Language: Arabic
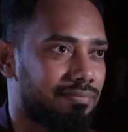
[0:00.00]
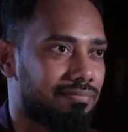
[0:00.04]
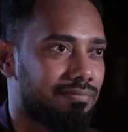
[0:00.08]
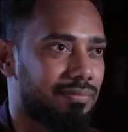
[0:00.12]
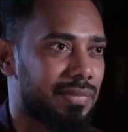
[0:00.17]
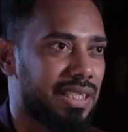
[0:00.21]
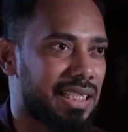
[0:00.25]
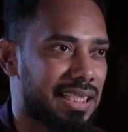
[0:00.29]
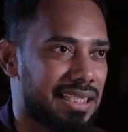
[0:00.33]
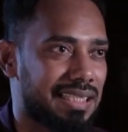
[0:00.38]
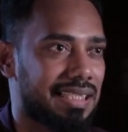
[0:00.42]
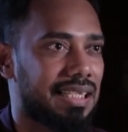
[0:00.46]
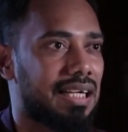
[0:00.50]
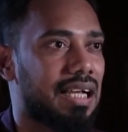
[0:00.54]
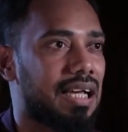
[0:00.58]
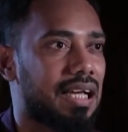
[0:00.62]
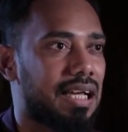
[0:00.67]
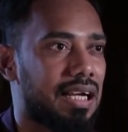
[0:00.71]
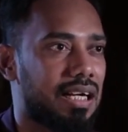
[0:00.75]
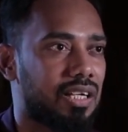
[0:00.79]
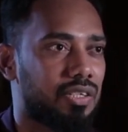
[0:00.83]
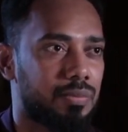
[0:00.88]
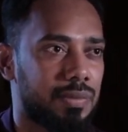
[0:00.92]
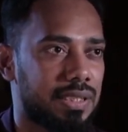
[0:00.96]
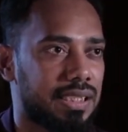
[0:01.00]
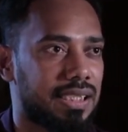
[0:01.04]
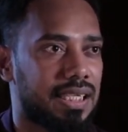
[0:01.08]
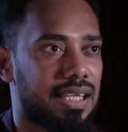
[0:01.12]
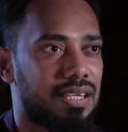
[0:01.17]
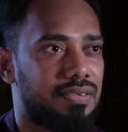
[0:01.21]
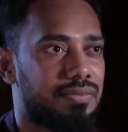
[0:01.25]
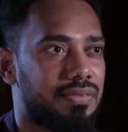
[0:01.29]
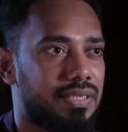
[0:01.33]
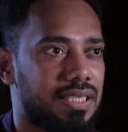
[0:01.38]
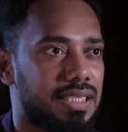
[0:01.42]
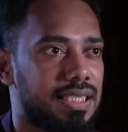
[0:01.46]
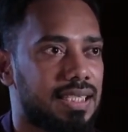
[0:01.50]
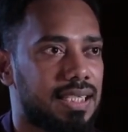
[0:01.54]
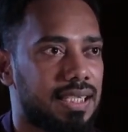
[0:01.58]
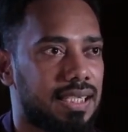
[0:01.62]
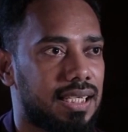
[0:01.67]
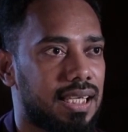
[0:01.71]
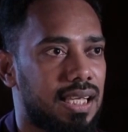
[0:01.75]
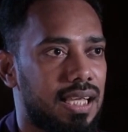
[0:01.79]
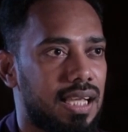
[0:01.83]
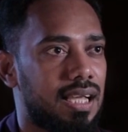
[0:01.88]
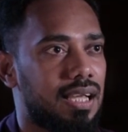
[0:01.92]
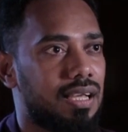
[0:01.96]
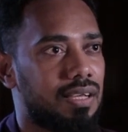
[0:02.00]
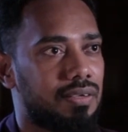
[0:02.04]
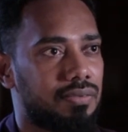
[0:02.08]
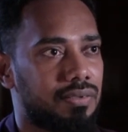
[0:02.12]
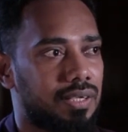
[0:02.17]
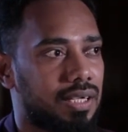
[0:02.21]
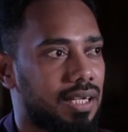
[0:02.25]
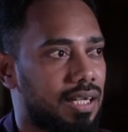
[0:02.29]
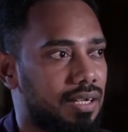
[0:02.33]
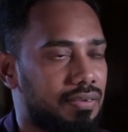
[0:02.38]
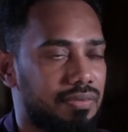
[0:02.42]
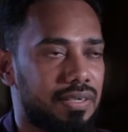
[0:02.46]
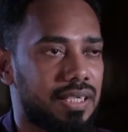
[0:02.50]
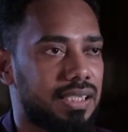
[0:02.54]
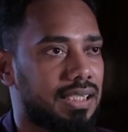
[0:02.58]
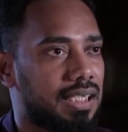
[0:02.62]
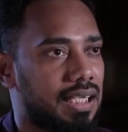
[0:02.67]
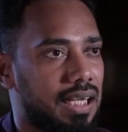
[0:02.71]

من إصرارك من تحفيزك فأخفيت